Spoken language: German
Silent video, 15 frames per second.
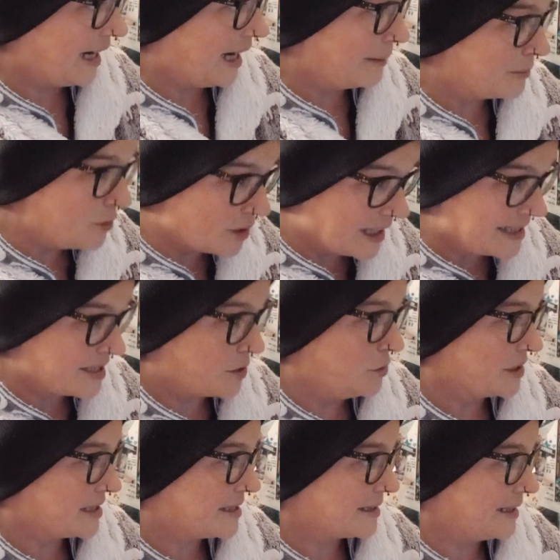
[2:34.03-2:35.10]
Aber nur ganz
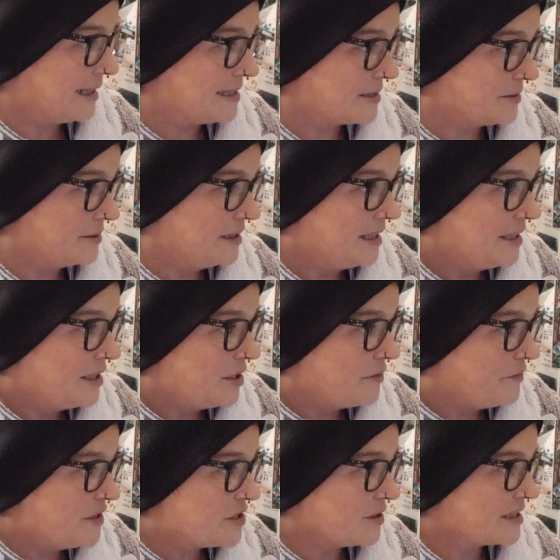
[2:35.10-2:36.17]
kurz. Also,
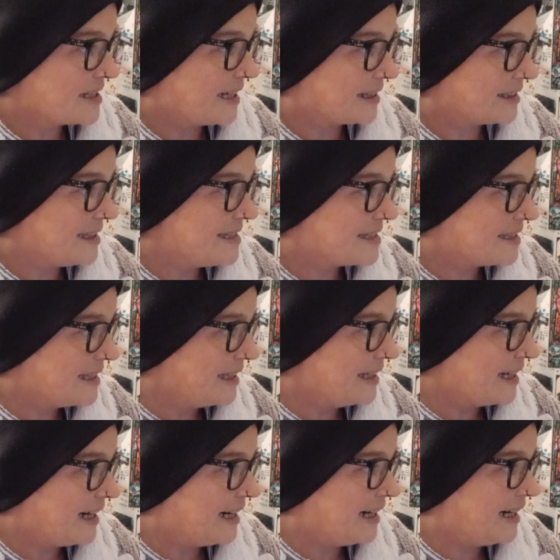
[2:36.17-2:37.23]
wie schon gesagt, es ging
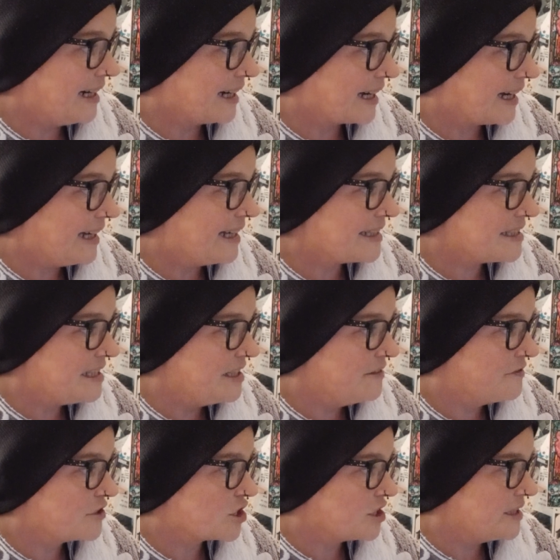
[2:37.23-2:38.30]
ja
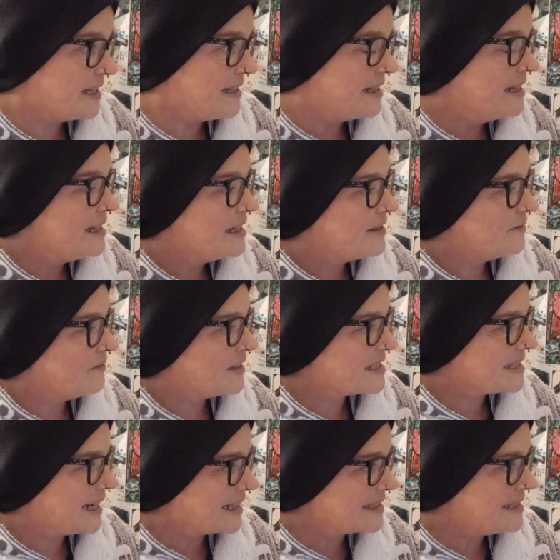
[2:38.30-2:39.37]
relativ schnell.
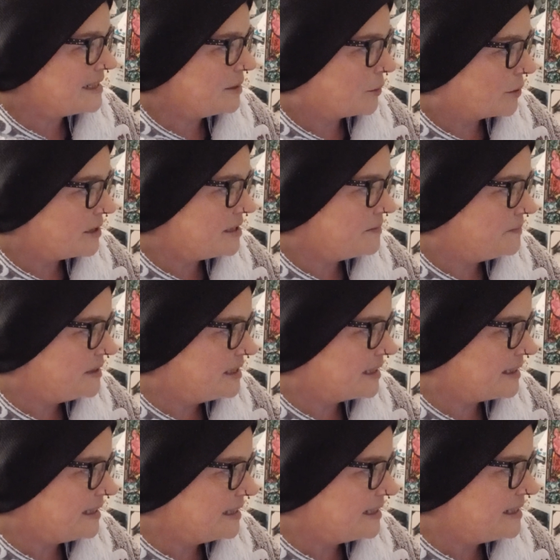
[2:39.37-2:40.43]
Was hat denn heute wieder
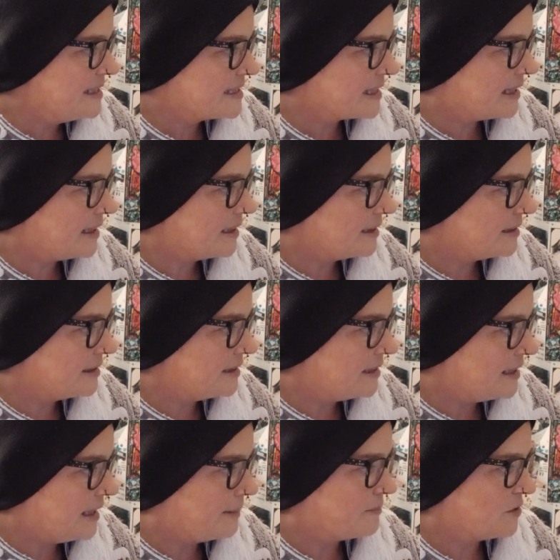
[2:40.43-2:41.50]
hier dieser
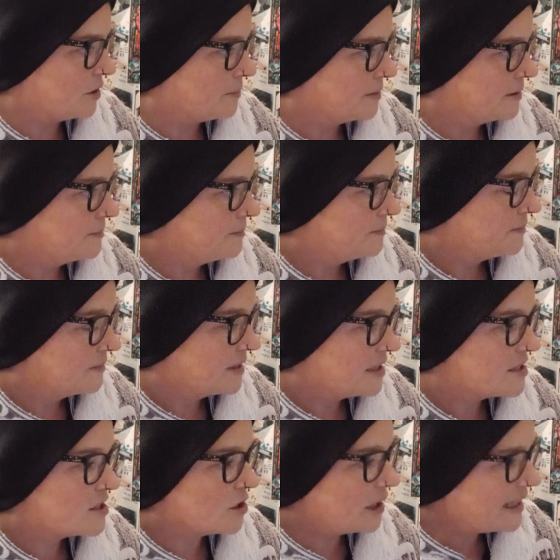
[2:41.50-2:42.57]
Laptop?
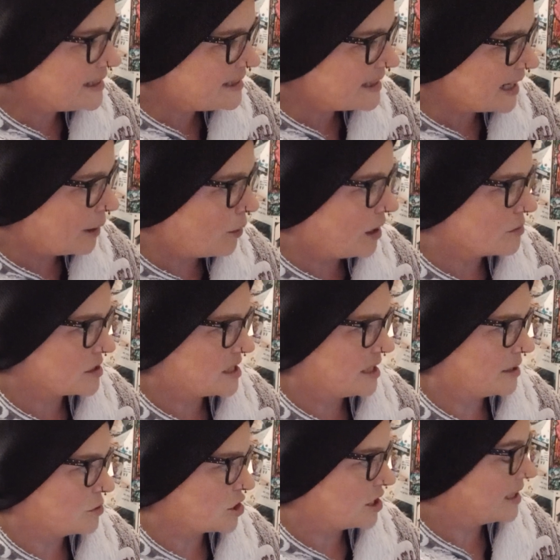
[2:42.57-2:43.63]
Soll ich dich auch
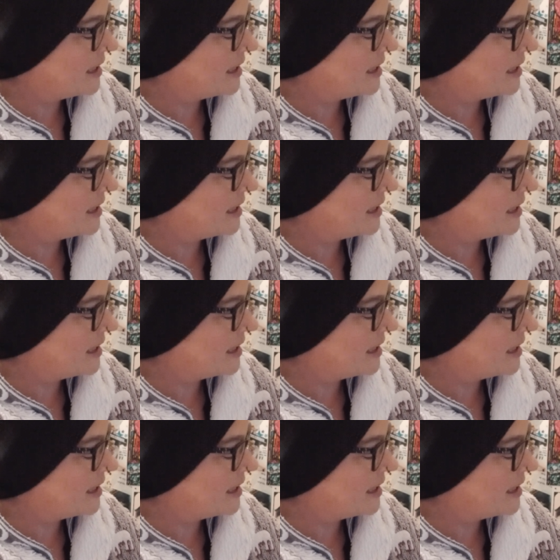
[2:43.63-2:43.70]
austauschen?